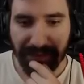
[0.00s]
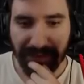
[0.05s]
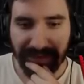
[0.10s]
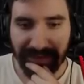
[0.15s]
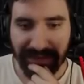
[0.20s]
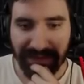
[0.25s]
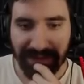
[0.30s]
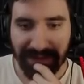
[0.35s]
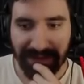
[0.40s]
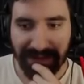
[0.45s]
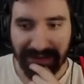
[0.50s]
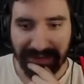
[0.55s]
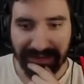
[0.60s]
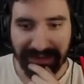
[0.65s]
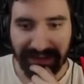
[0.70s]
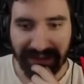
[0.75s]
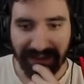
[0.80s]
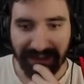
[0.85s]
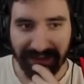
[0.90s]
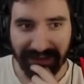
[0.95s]
Powoli
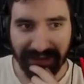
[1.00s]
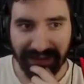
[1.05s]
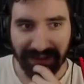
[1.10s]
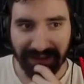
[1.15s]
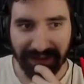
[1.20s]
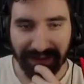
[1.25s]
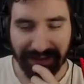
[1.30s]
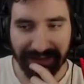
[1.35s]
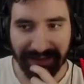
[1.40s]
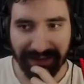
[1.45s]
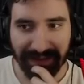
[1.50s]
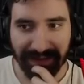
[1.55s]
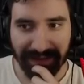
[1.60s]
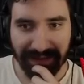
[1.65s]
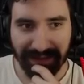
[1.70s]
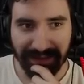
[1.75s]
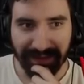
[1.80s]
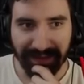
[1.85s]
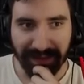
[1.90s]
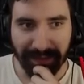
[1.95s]
wygląda to, że
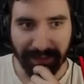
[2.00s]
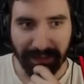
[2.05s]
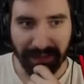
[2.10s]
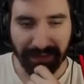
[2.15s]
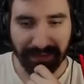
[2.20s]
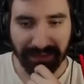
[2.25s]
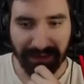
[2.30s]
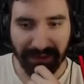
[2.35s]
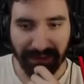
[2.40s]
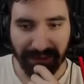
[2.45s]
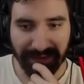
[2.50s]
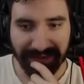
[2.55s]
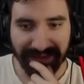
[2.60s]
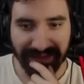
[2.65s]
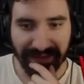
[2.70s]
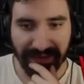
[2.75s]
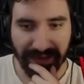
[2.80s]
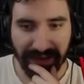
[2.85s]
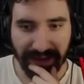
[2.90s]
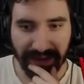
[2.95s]
idziemy w dół z
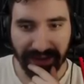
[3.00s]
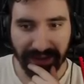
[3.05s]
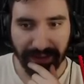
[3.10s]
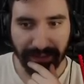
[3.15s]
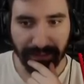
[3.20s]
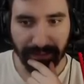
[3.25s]
sianem.